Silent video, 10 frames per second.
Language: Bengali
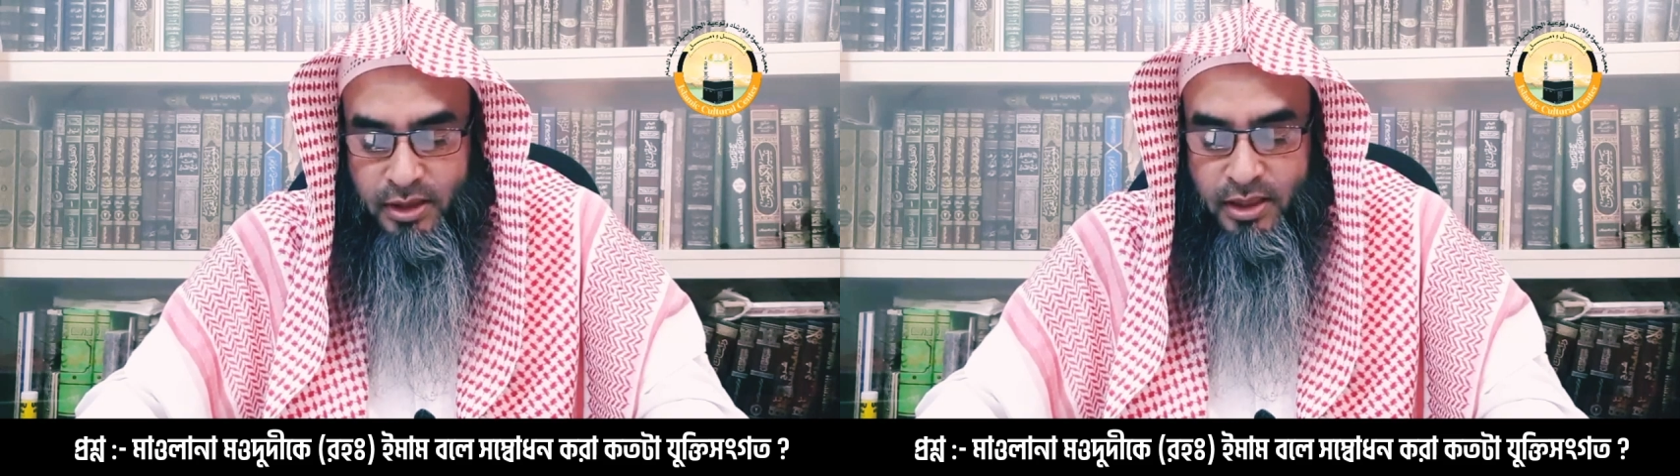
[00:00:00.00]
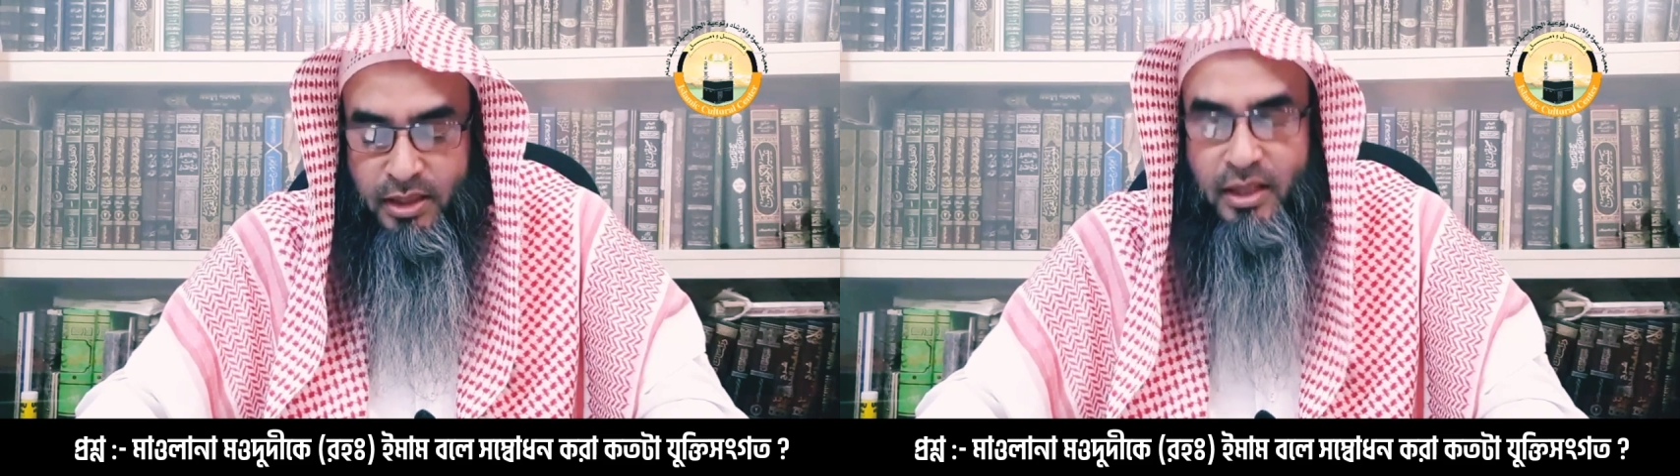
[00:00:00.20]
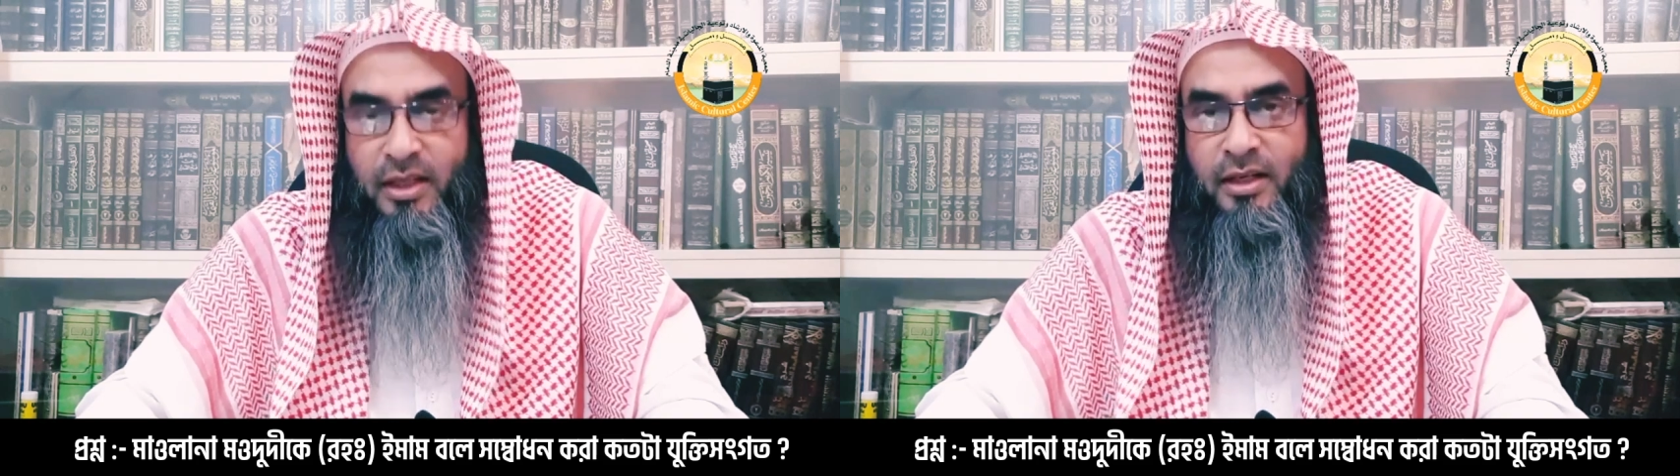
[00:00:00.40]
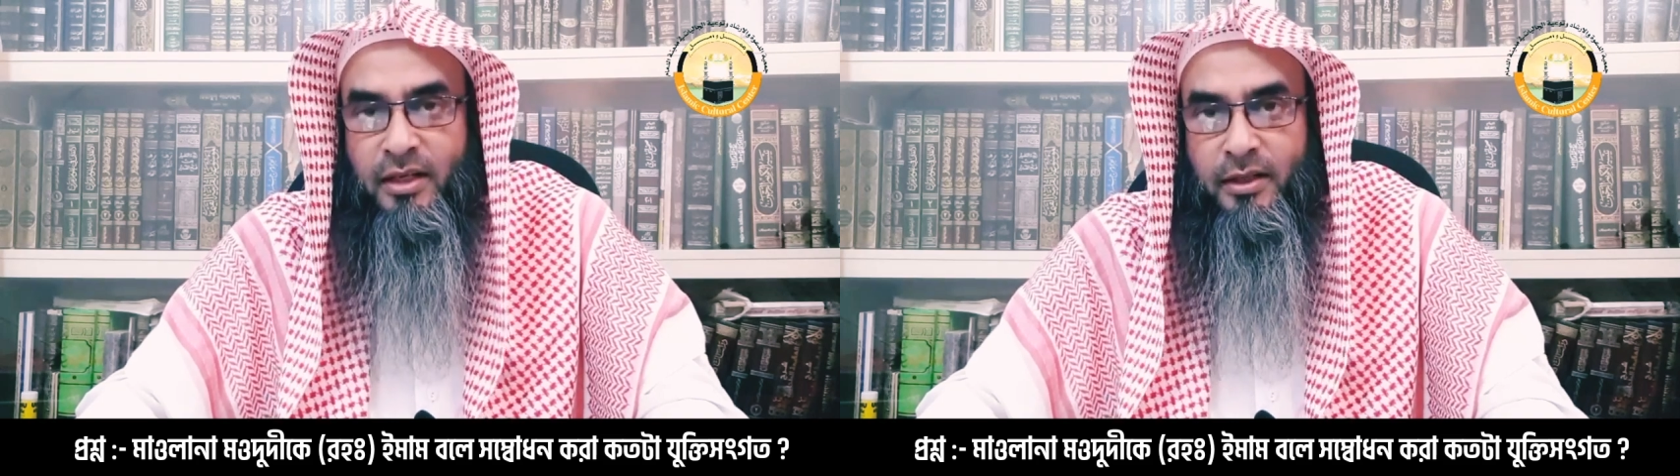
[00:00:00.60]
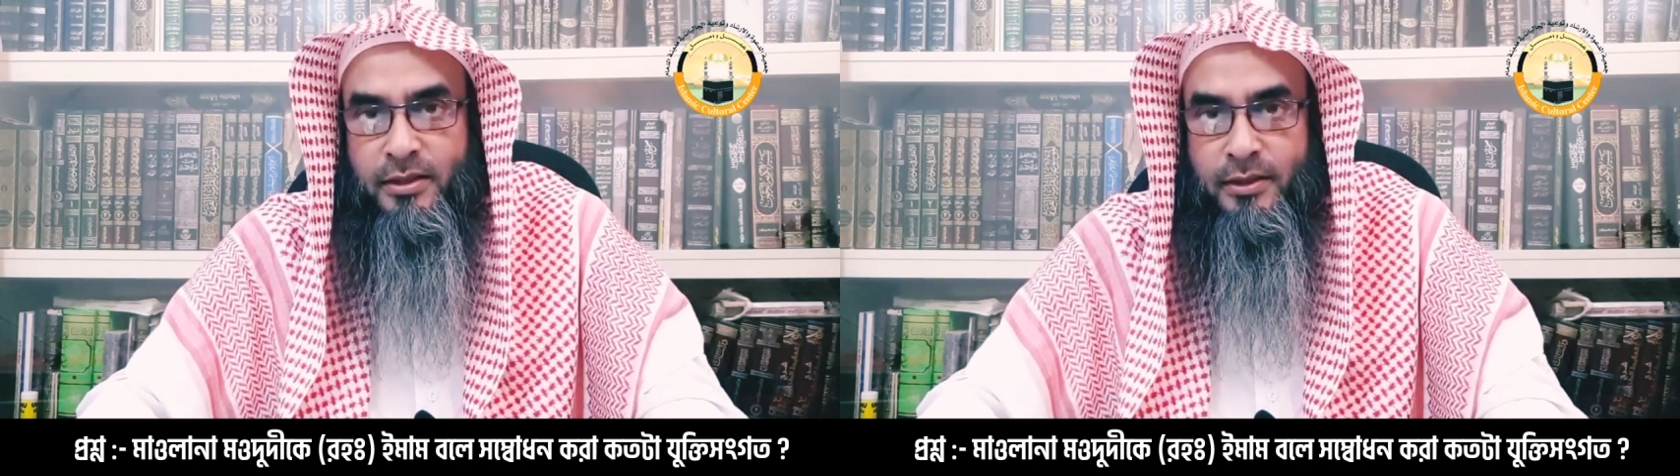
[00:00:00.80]
শিখিয়ে
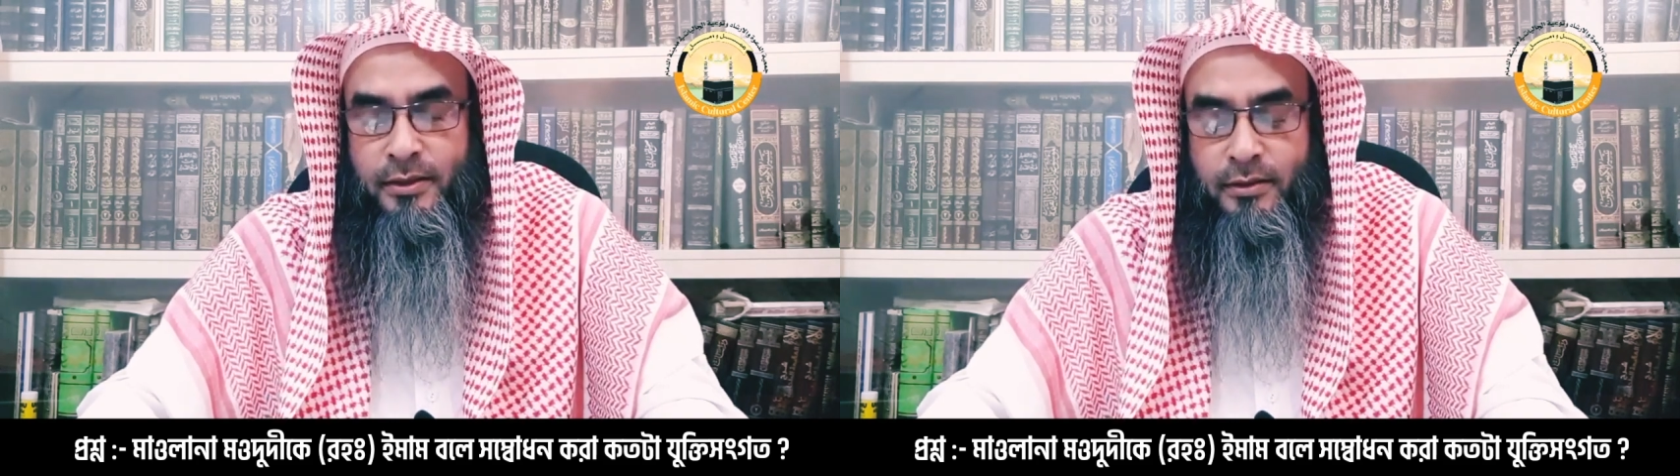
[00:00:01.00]
রেখেছে